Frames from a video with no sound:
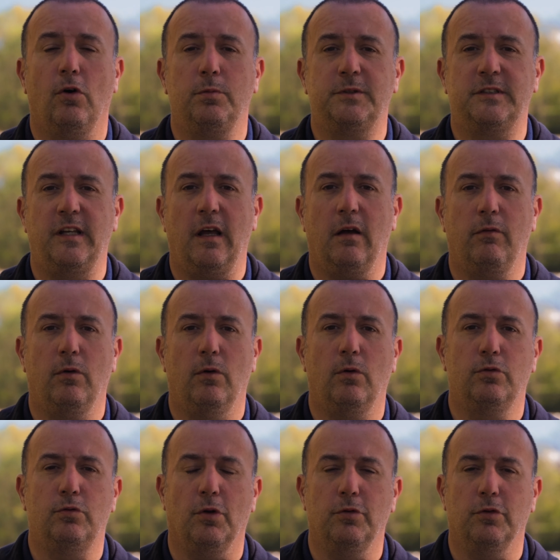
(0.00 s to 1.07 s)
observe
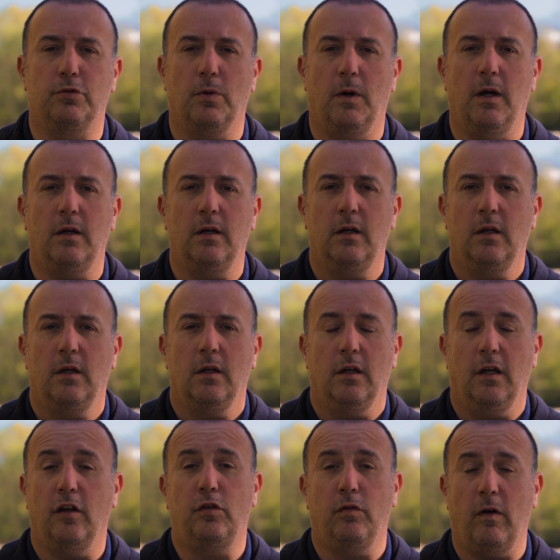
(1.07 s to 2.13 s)
autour de toi
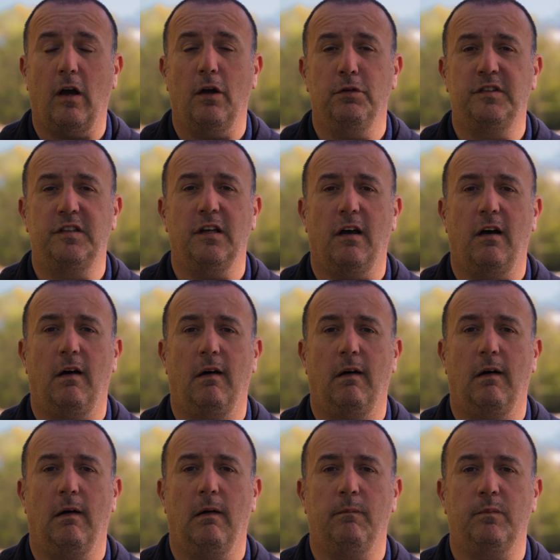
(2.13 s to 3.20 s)
et tu vas réussir
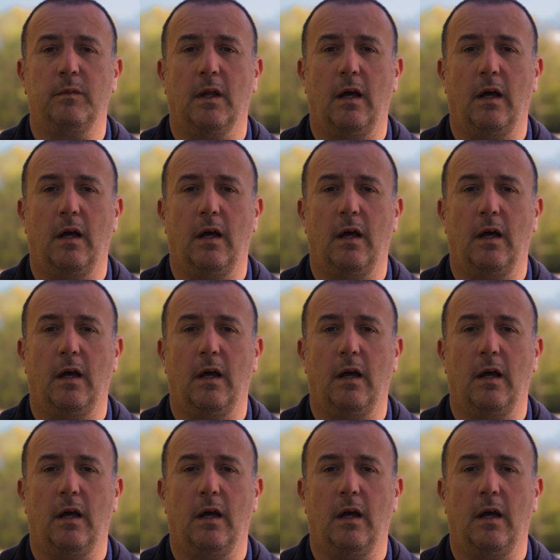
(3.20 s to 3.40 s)
à